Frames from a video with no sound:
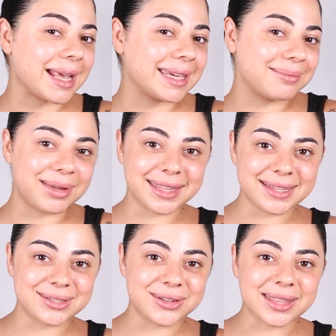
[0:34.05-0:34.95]
اكيد ما
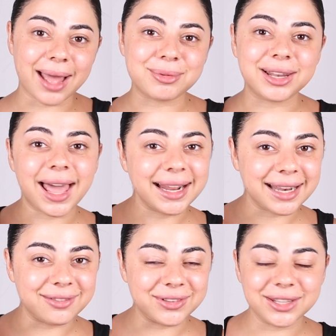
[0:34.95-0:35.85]
تنسوا تعملوا لايك
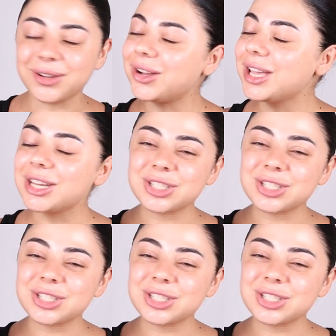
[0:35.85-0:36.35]
للفيديو